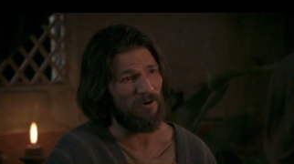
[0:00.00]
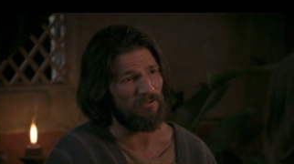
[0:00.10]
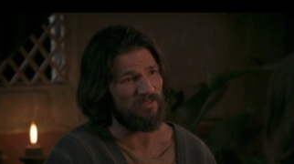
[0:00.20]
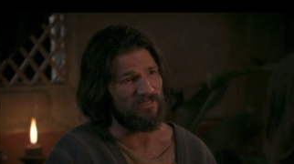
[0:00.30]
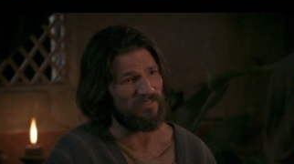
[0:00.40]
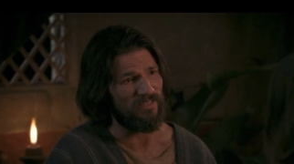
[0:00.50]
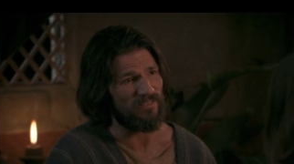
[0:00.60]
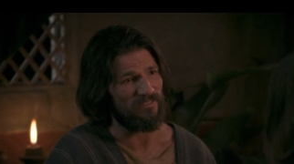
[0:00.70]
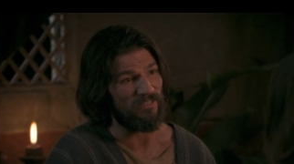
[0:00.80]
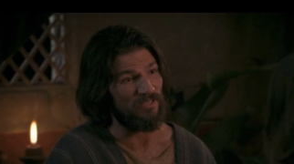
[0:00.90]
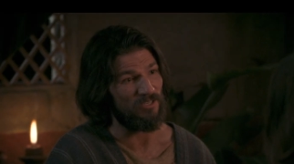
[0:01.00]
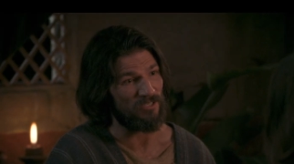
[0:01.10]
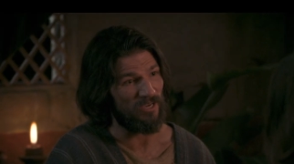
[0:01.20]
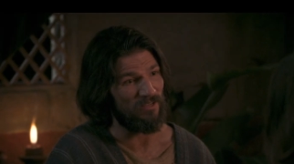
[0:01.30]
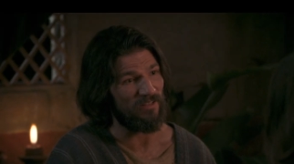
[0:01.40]
らのことを全て行
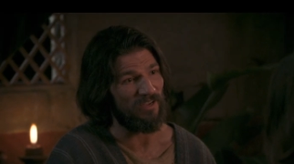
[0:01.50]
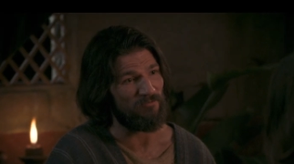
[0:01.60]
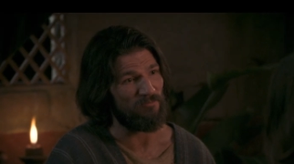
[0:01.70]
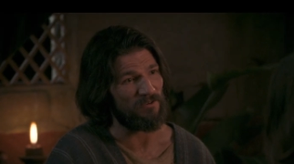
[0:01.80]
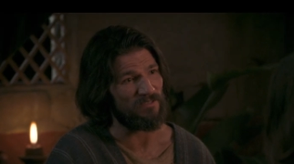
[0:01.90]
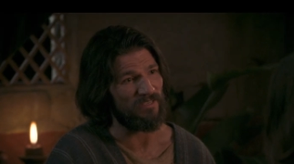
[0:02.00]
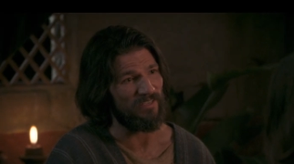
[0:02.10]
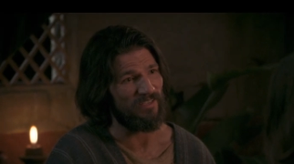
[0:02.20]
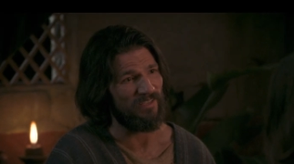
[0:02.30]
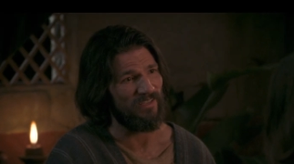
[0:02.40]
えば憐れみが